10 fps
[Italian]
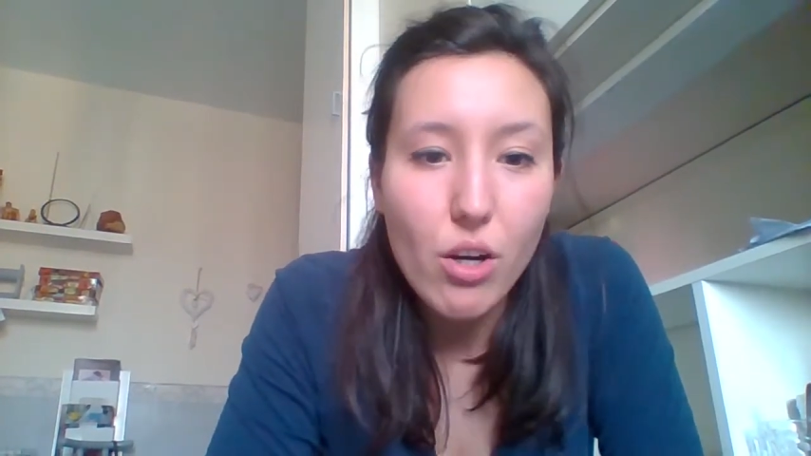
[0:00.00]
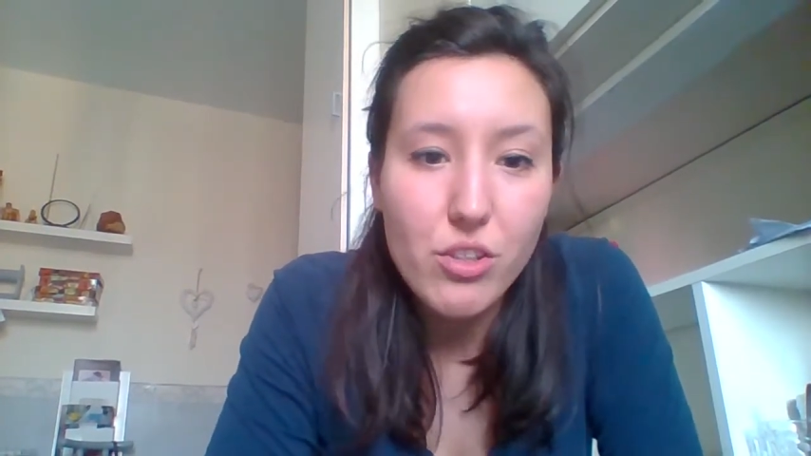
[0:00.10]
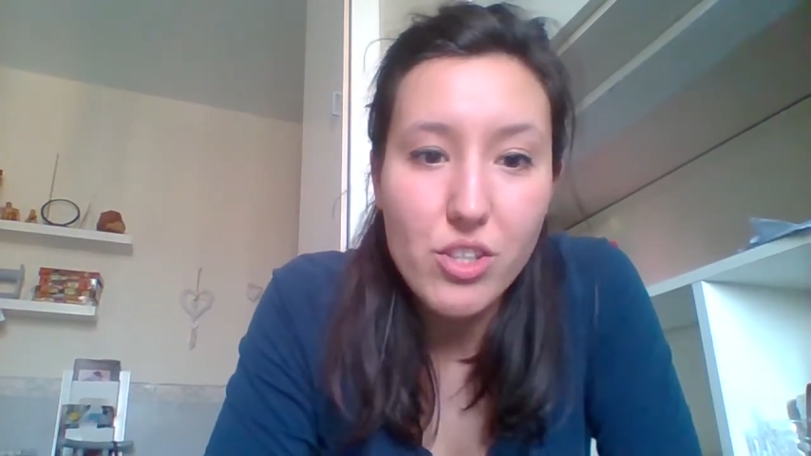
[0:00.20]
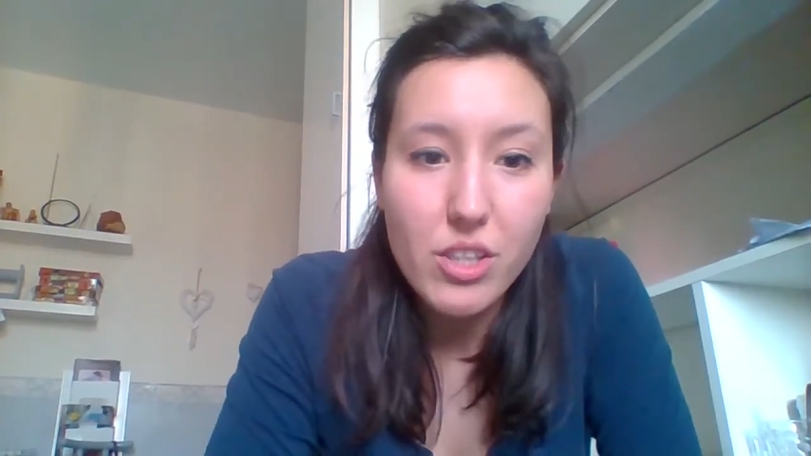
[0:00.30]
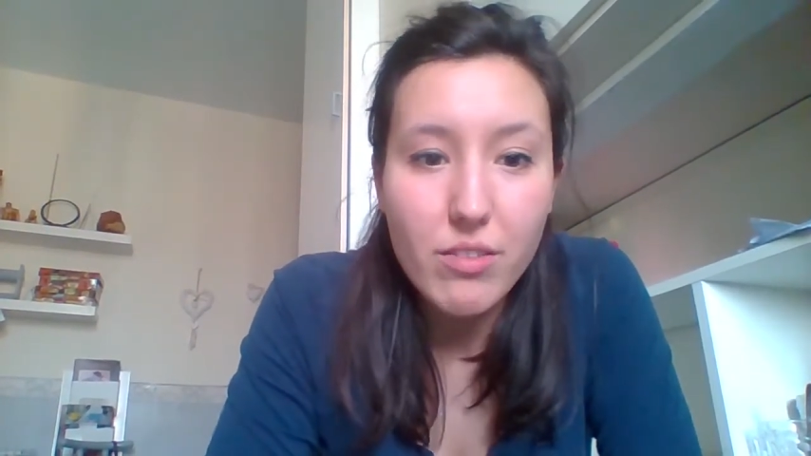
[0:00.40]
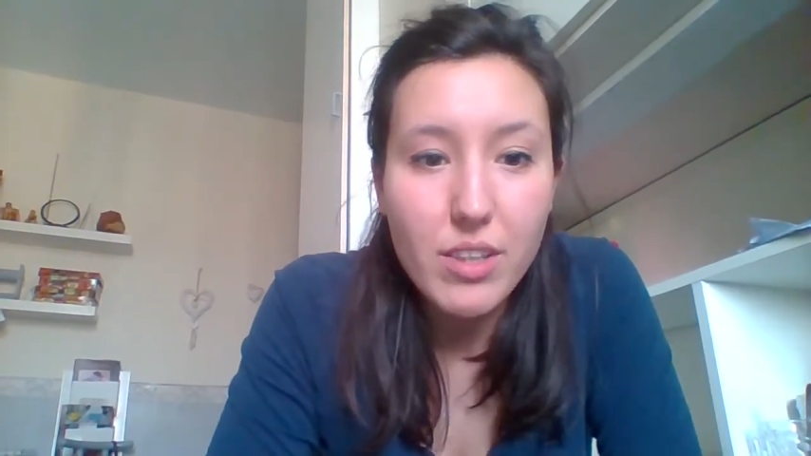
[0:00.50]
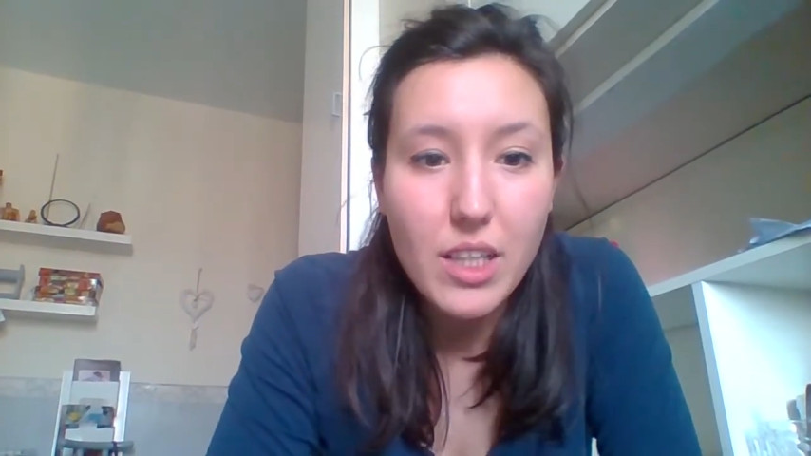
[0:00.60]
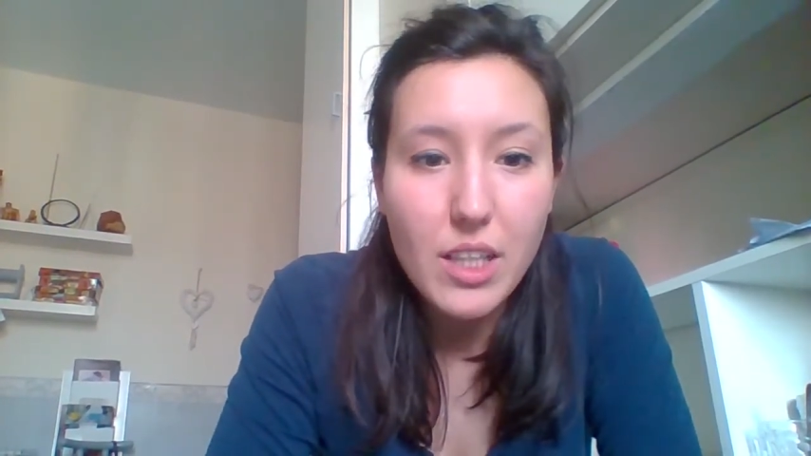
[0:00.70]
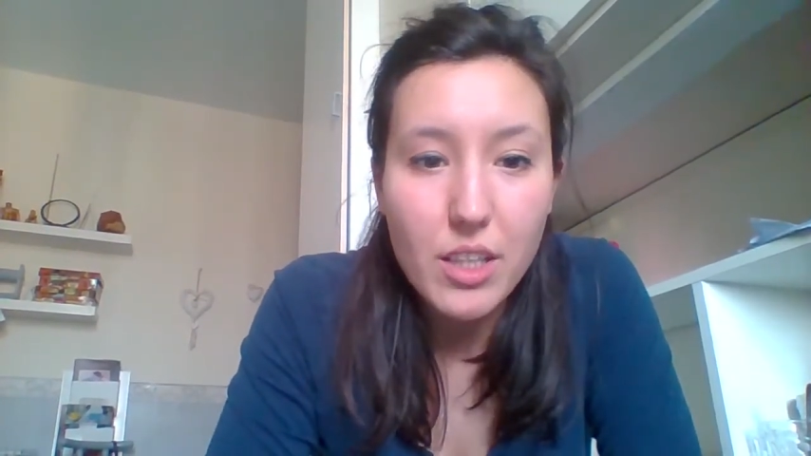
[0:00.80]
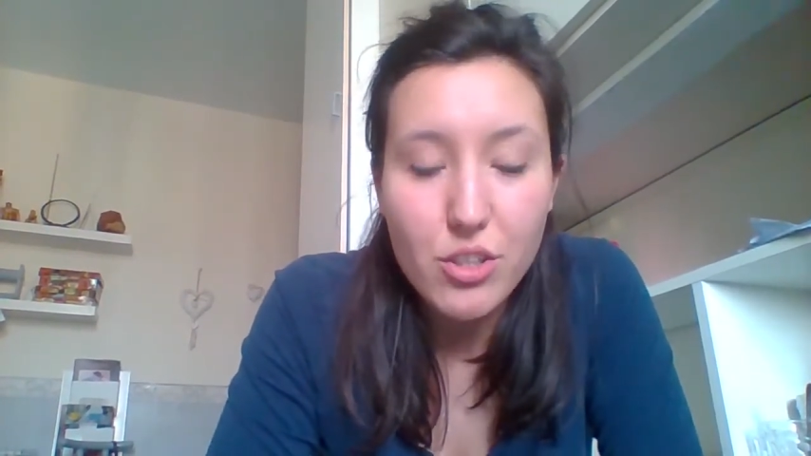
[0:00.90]
Oggi
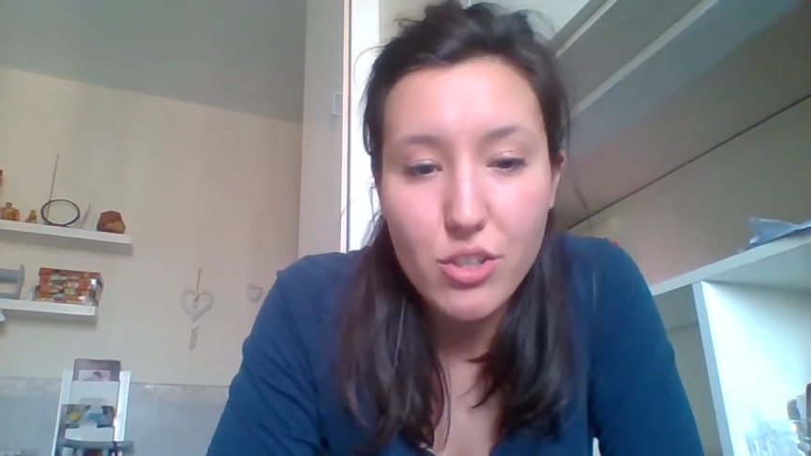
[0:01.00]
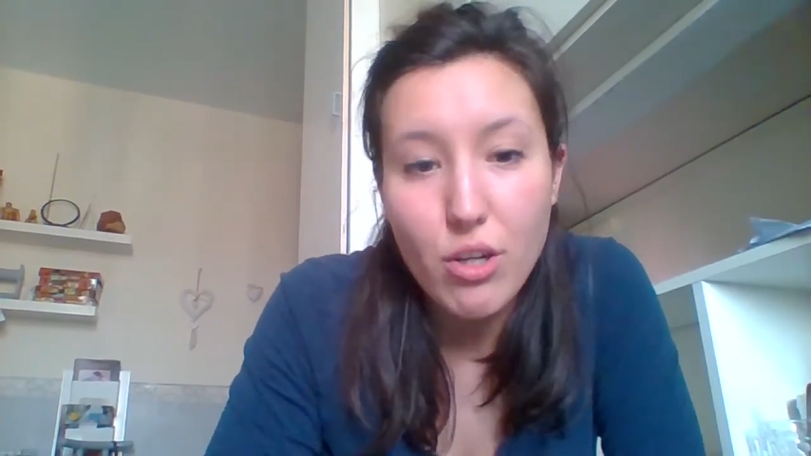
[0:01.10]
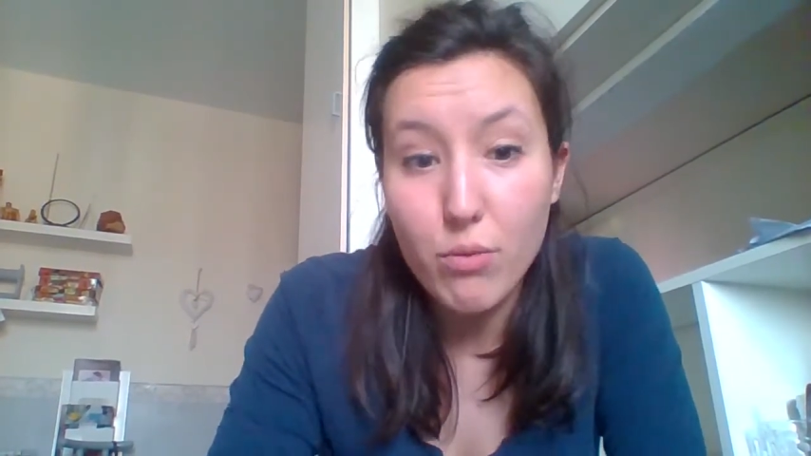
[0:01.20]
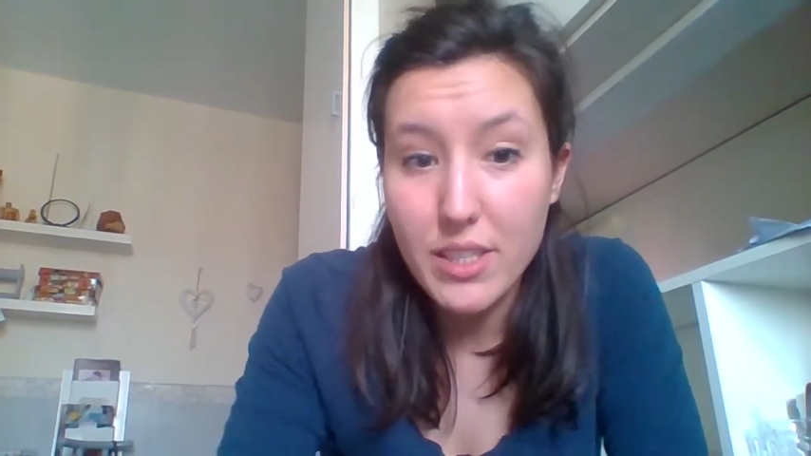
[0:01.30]
vi leggerò